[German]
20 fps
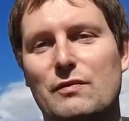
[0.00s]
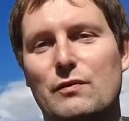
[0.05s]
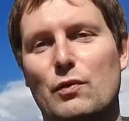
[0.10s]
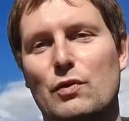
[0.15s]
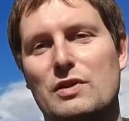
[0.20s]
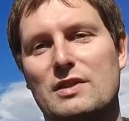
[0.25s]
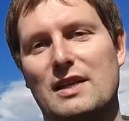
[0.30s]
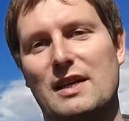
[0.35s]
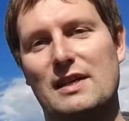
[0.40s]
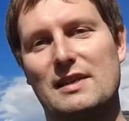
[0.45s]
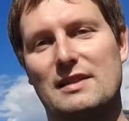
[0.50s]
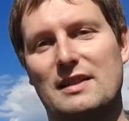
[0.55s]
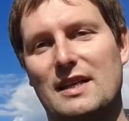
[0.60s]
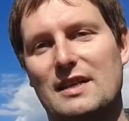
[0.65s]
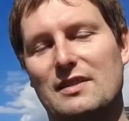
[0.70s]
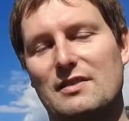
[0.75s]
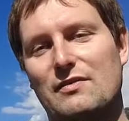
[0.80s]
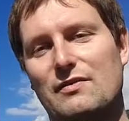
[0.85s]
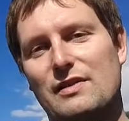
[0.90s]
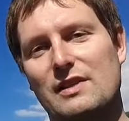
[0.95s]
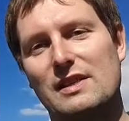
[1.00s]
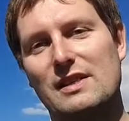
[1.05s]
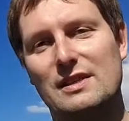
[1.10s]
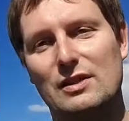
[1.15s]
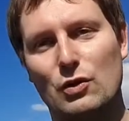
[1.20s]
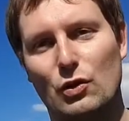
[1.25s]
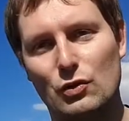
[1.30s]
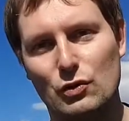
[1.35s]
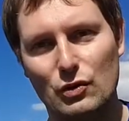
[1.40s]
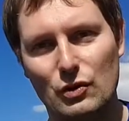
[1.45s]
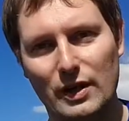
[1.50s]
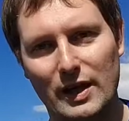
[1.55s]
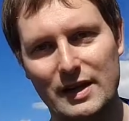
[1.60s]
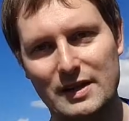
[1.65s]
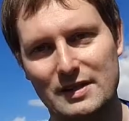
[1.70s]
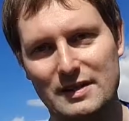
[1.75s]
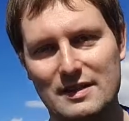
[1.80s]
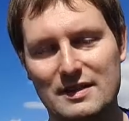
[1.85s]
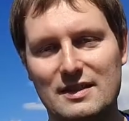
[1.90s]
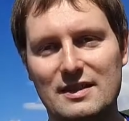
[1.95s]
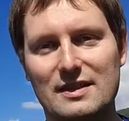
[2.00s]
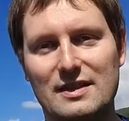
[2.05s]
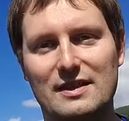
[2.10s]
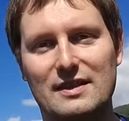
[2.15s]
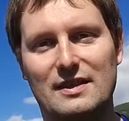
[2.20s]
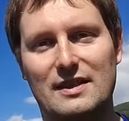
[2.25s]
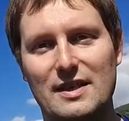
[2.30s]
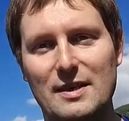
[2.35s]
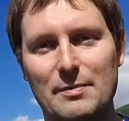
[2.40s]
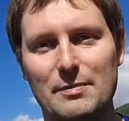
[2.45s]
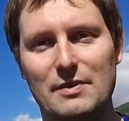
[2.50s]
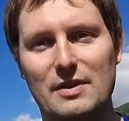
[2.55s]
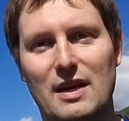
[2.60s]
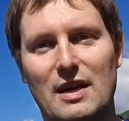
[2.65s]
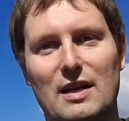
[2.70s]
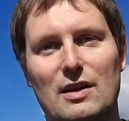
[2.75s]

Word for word: wo es halt recht viel Konkurrenz äh, gibt